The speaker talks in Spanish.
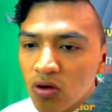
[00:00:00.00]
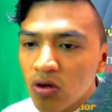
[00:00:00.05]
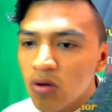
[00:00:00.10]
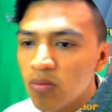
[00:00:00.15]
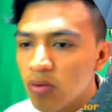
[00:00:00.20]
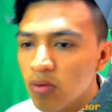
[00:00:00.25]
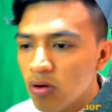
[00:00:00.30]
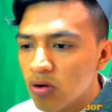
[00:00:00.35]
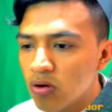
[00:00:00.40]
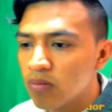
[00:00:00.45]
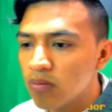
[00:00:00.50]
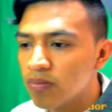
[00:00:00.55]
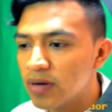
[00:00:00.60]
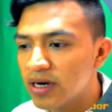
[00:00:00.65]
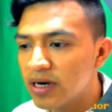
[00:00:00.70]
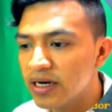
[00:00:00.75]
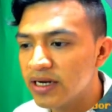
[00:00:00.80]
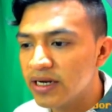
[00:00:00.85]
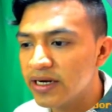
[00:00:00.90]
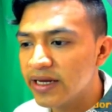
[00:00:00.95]
puedo
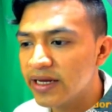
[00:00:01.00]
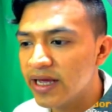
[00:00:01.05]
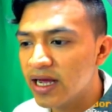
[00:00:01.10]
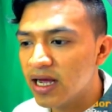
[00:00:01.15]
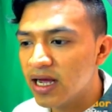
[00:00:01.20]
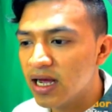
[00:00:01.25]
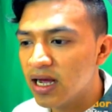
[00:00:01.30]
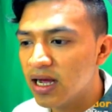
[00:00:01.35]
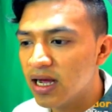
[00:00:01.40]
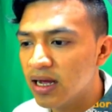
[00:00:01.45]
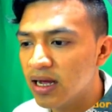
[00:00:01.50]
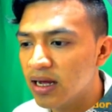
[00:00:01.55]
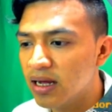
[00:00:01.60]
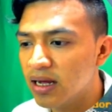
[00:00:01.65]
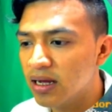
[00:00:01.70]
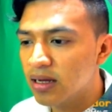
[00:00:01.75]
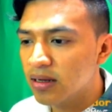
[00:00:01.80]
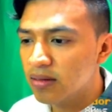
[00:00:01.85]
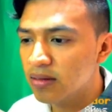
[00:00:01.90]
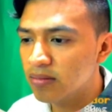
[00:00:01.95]
comprar, iría
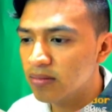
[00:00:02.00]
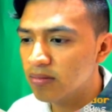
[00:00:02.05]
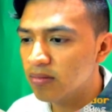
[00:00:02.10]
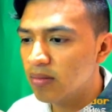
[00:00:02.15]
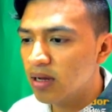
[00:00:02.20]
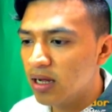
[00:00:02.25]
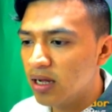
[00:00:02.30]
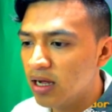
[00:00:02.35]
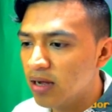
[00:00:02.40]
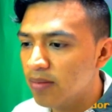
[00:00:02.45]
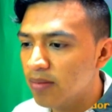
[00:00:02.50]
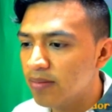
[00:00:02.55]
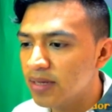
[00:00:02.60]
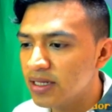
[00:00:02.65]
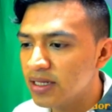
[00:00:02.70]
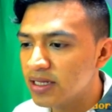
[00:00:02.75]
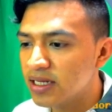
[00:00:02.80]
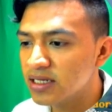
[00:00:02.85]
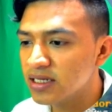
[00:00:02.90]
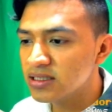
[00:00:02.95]
a, a
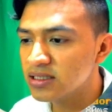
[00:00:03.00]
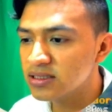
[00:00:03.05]
Menas.